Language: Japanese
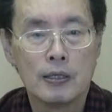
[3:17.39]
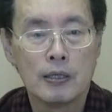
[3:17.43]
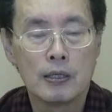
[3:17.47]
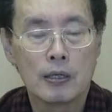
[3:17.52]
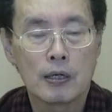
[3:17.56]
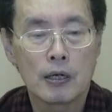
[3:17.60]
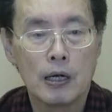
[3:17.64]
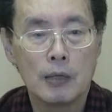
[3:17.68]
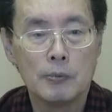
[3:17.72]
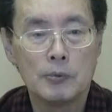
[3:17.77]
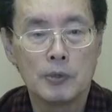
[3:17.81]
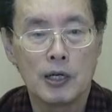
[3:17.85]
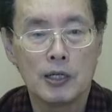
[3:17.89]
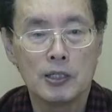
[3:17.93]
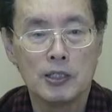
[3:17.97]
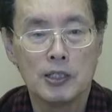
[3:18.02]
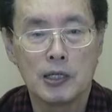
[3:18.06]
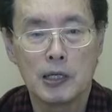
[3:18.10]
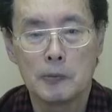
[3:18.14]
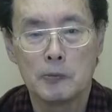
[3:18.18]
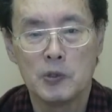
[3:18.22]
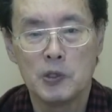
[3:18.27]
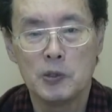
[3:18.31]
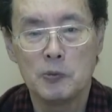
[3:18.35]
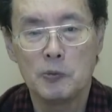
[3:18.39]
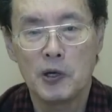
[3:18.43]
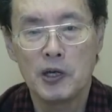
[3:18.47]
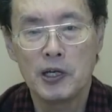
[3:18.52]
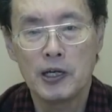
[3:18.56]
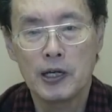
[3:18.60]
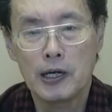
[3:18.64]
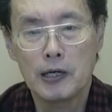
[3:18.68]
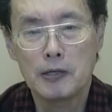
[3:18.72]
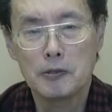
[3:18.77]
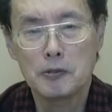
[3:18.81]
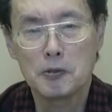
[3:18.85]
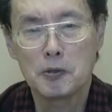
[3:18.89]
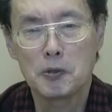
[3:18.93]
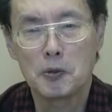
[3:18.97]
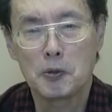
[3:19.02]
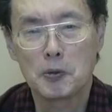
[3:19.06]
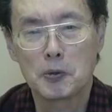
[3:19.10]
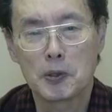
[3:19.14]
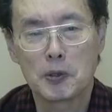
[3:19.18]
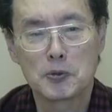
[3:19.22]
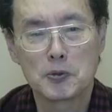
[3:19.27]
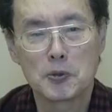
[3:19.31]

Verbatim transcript: で株が 2, 2倍上がるということ